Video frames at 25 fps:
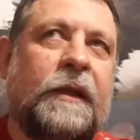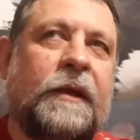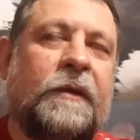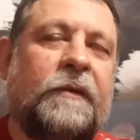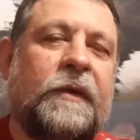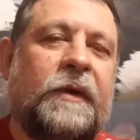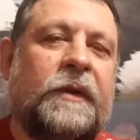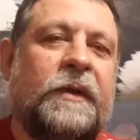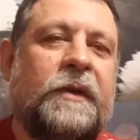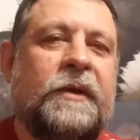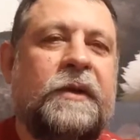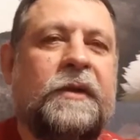
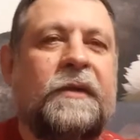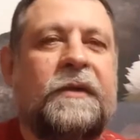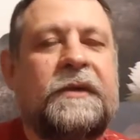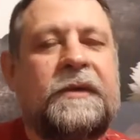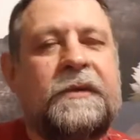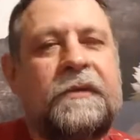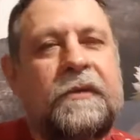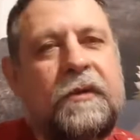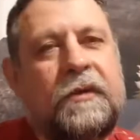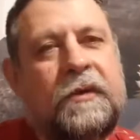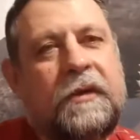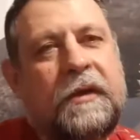Войдите в
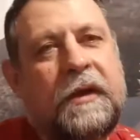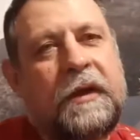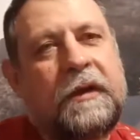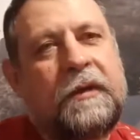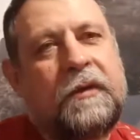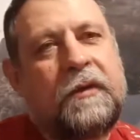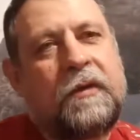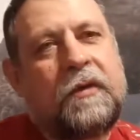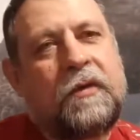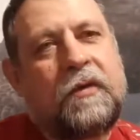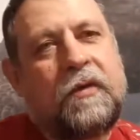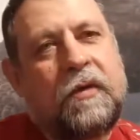свою
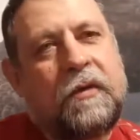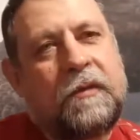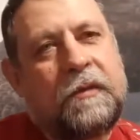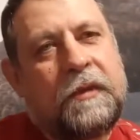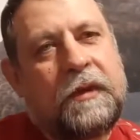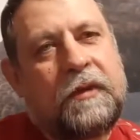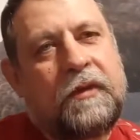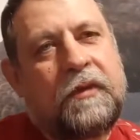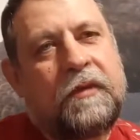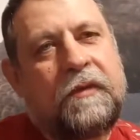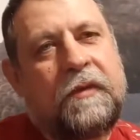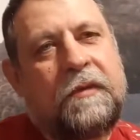тайную
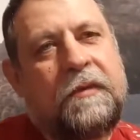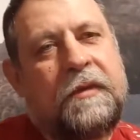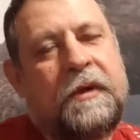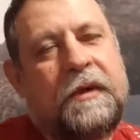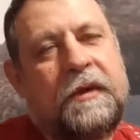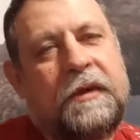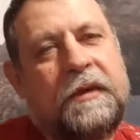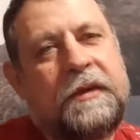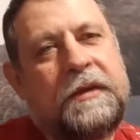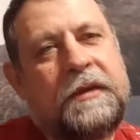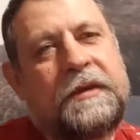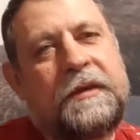комнату,
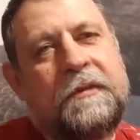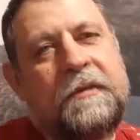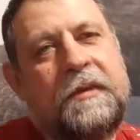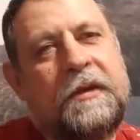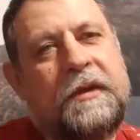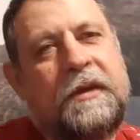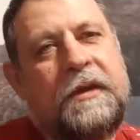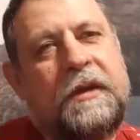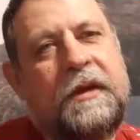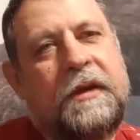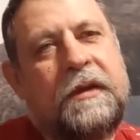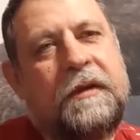выберите себе
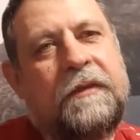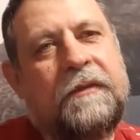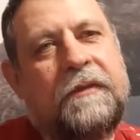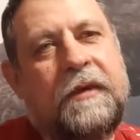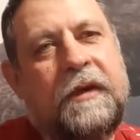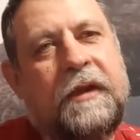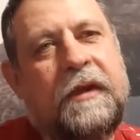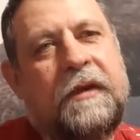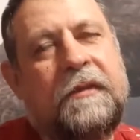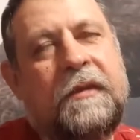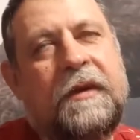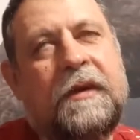день,
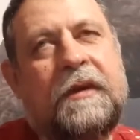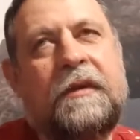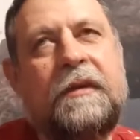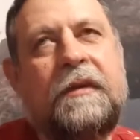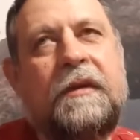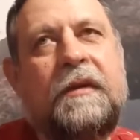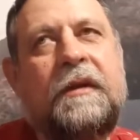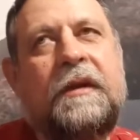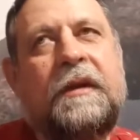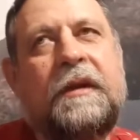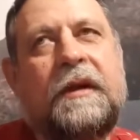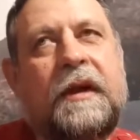время,
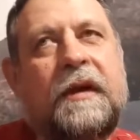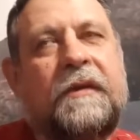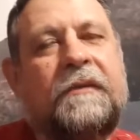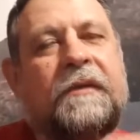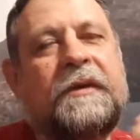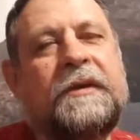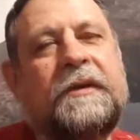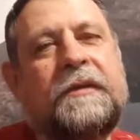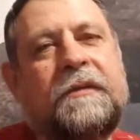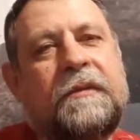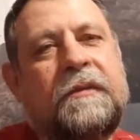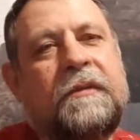как
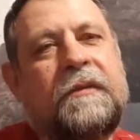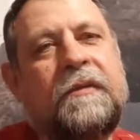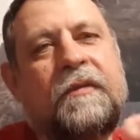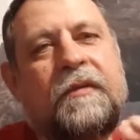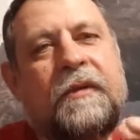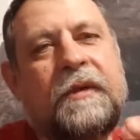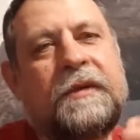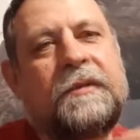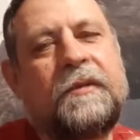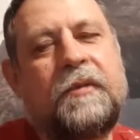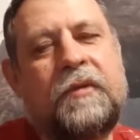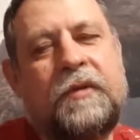вас, у
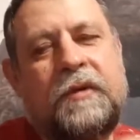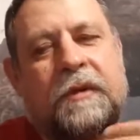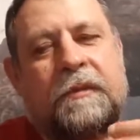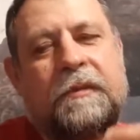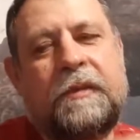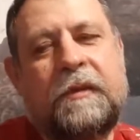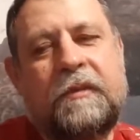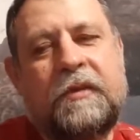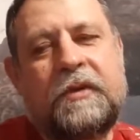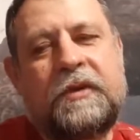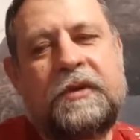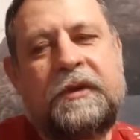вас будет
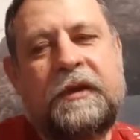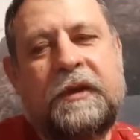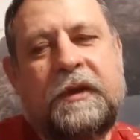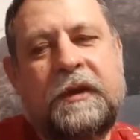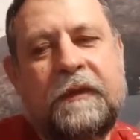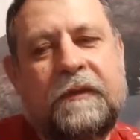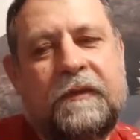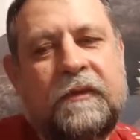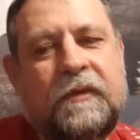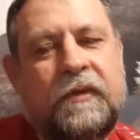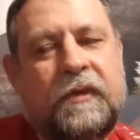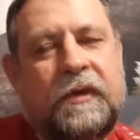
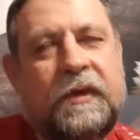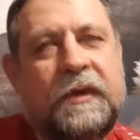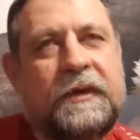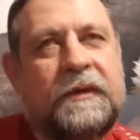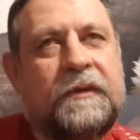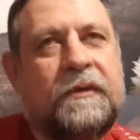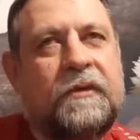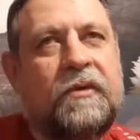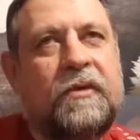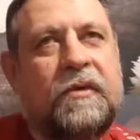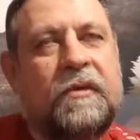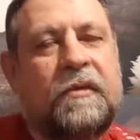побуждение в Духе
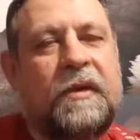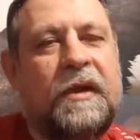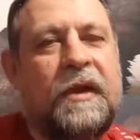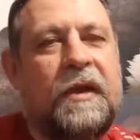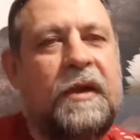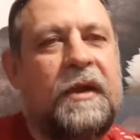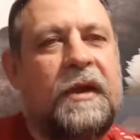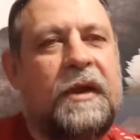Святом.